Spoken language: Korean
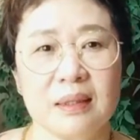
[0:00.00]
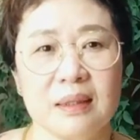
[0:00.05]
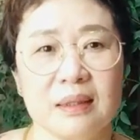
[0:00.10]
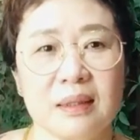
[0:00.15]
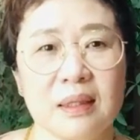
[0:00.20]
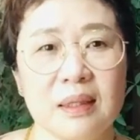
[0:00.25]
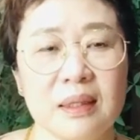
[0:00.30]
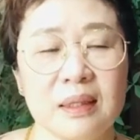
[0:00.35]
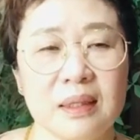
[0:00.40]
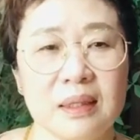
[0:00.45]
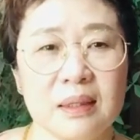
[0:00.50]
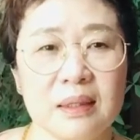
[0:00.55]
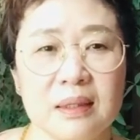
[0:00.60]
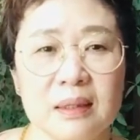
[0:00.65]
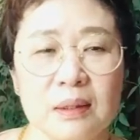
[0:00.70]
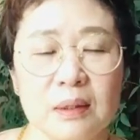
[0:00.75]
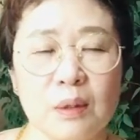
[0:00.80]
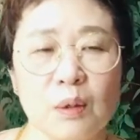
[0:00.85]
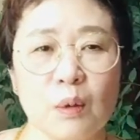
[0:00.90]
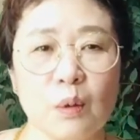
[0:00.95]
네
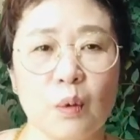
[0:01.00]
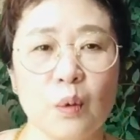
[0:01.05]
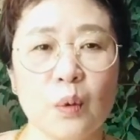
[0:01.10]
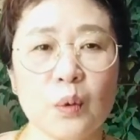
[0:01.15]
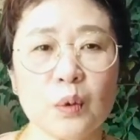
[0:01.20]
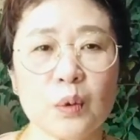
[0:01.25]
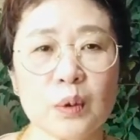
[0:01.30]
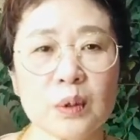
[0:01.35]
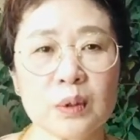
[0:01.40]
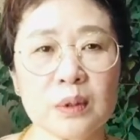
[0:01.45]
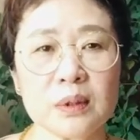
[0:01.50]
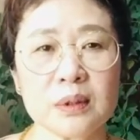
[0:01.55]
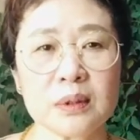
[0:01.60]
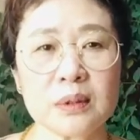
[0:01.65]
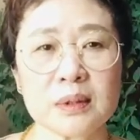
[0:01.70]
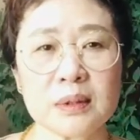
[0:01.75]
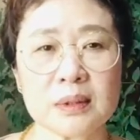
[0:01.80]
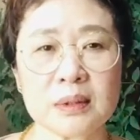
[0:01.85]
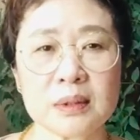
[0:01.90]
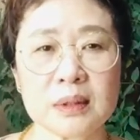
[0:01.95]

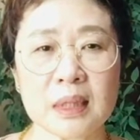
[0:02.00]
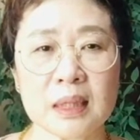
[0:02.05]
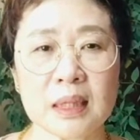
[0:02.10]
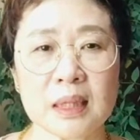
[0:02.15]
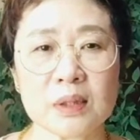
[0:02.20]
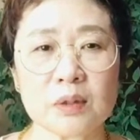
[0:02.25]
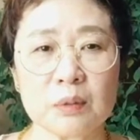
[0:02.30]
오늘은 제가